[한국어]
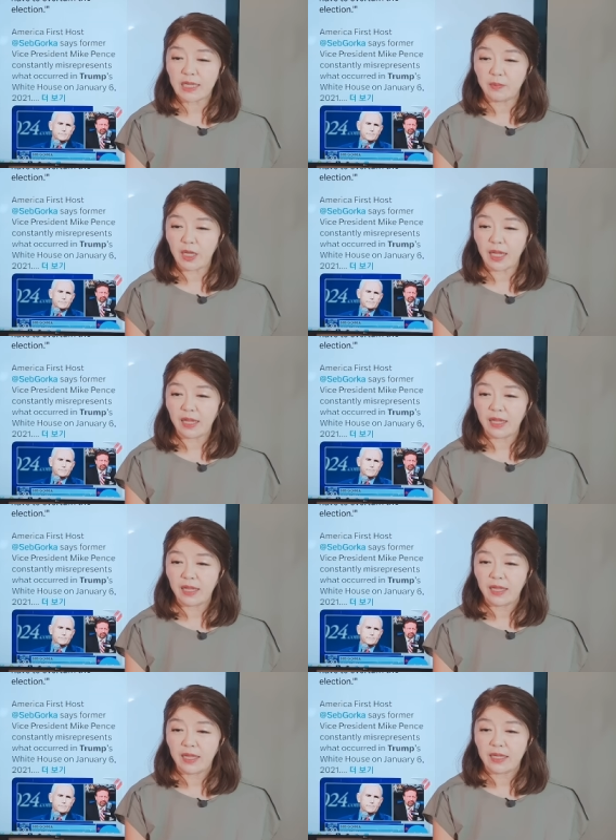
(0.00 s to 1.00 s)
때문에
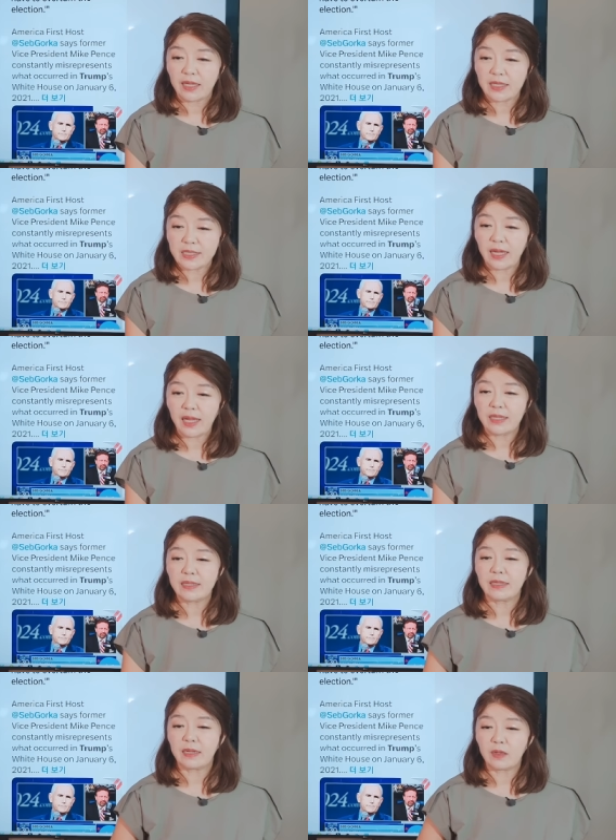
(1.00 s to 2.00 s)

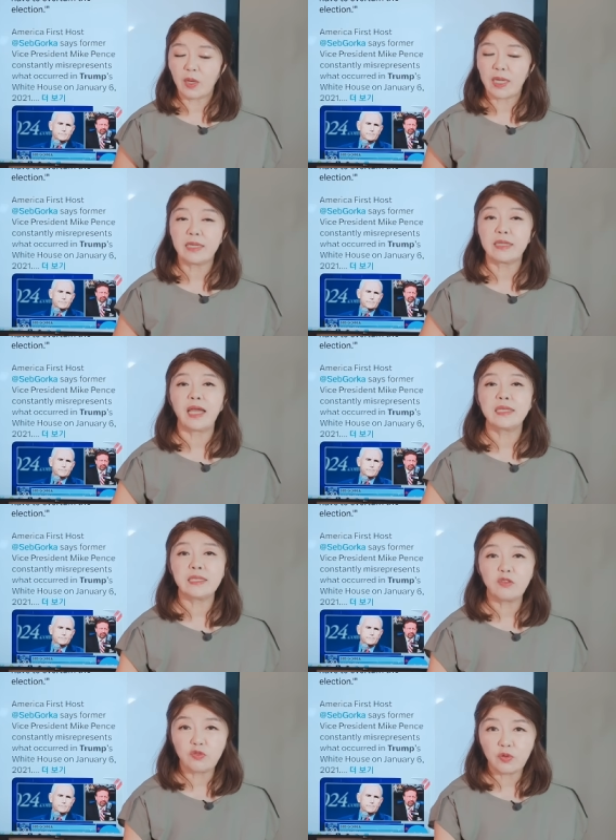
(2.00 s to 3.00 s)
이상한 결과를
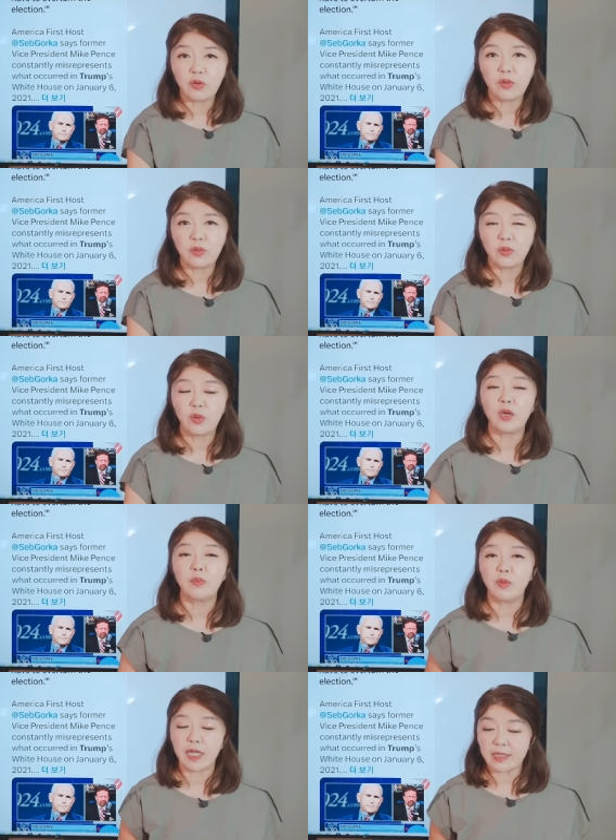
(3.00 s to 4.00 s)
다시 주로
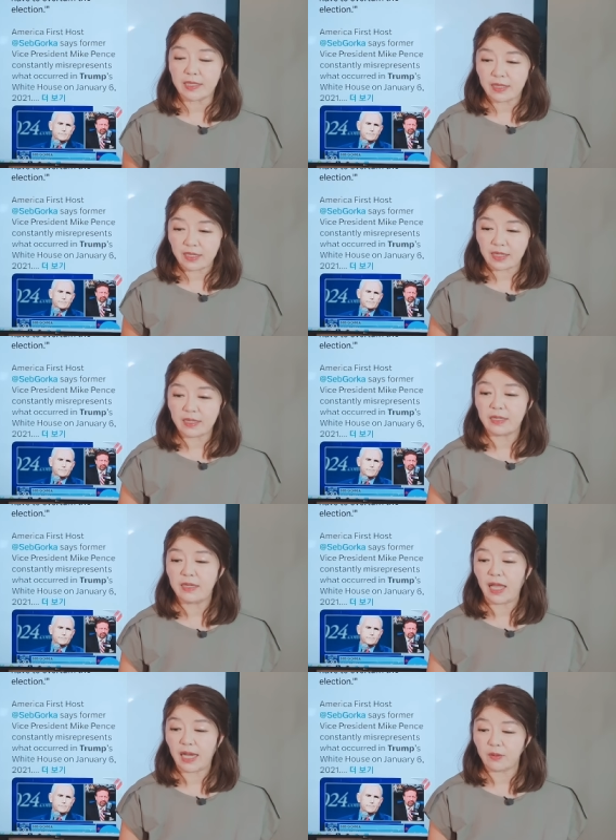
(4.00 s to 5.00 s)
돌려보내는
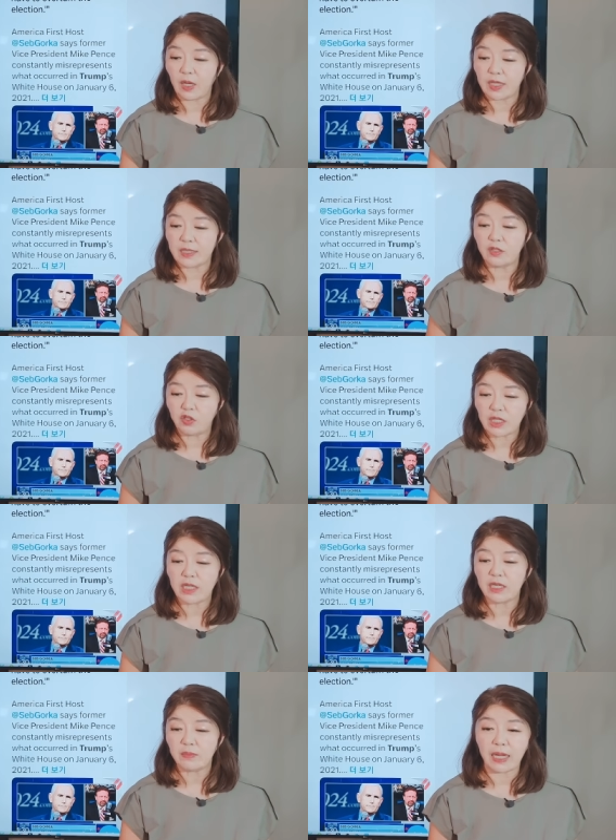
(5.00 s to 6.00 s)
일을 하라고 한 것이
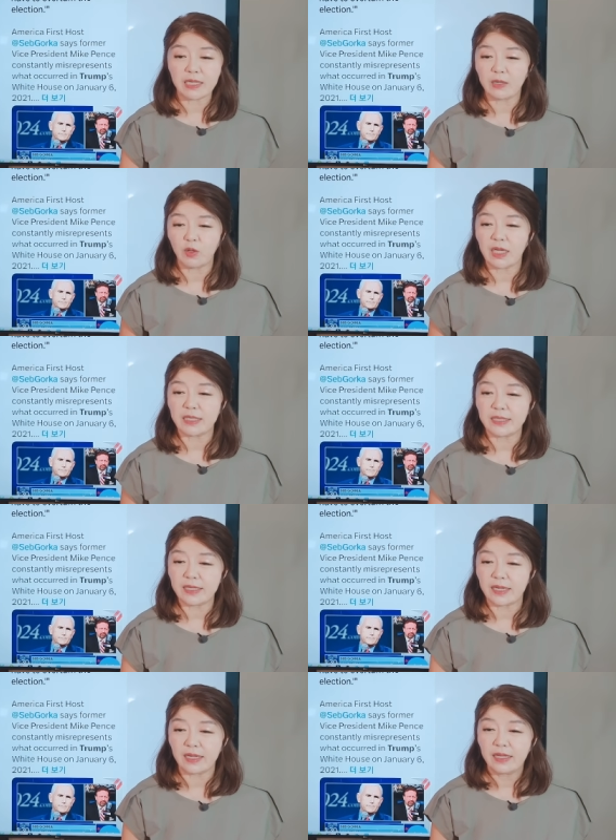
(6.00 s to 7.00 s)
치팅을 막으라고 한
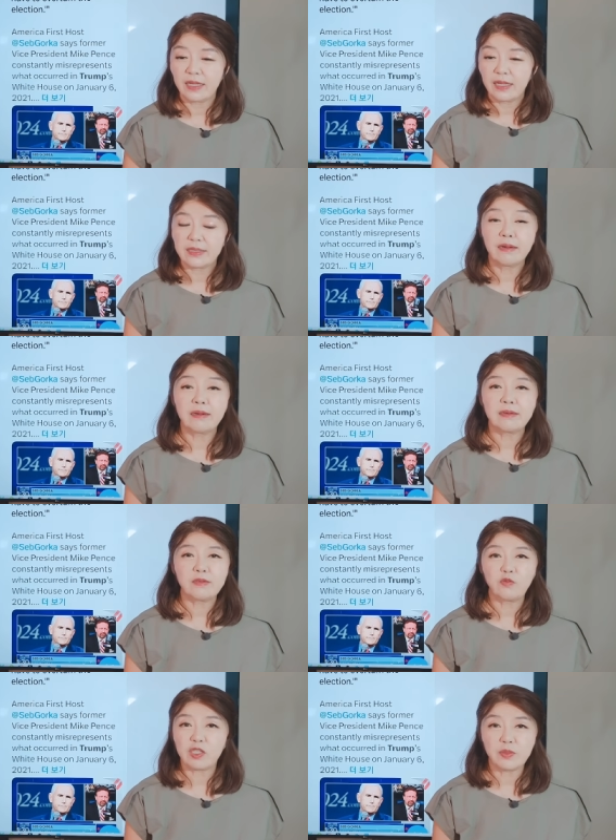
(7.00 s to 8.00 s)
것이지
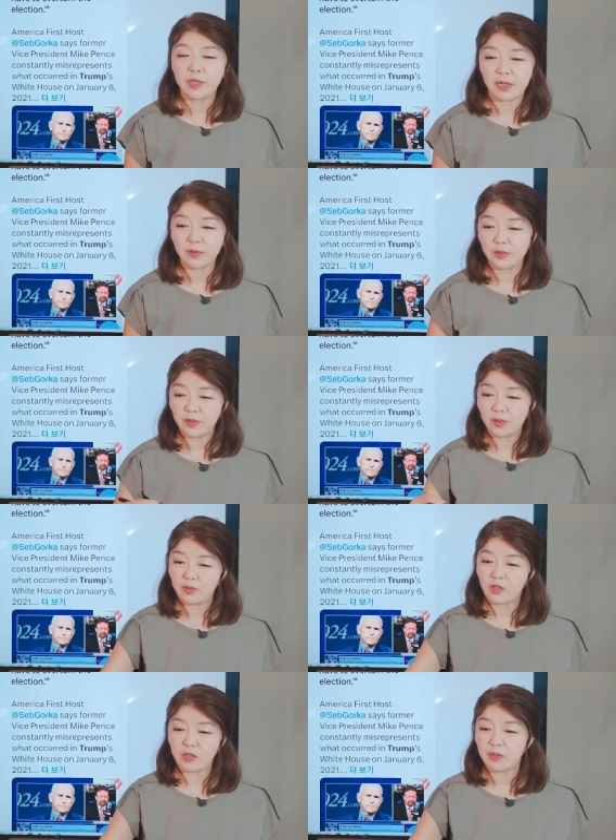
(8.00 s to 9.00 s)
선거를 뒤집어라고
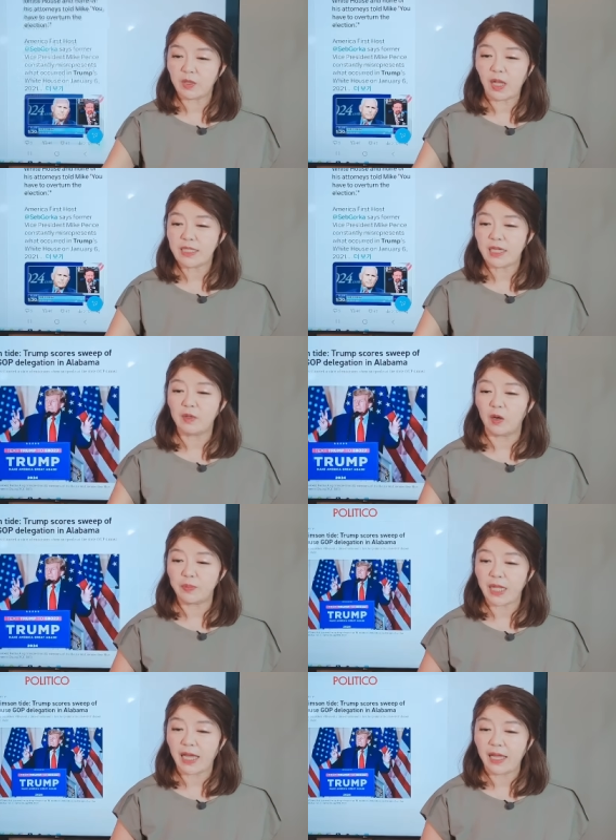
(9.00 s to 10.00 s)
뒤집으라고 한 사람
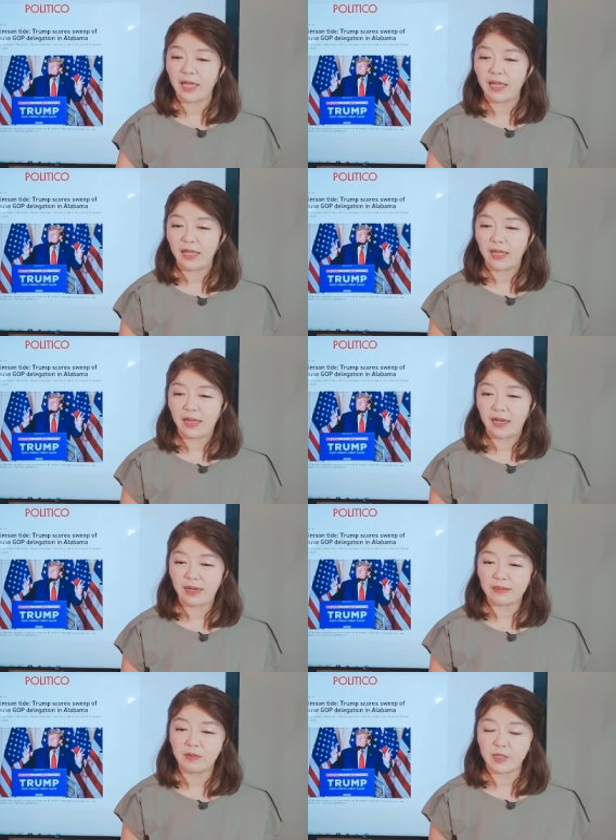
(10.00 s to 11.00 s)
없다
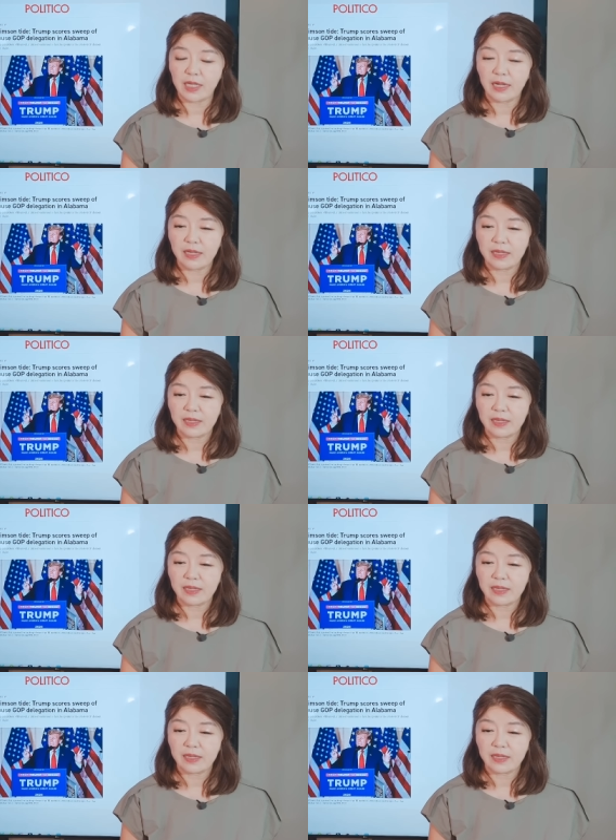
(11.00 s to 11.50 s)
라는 겁니다.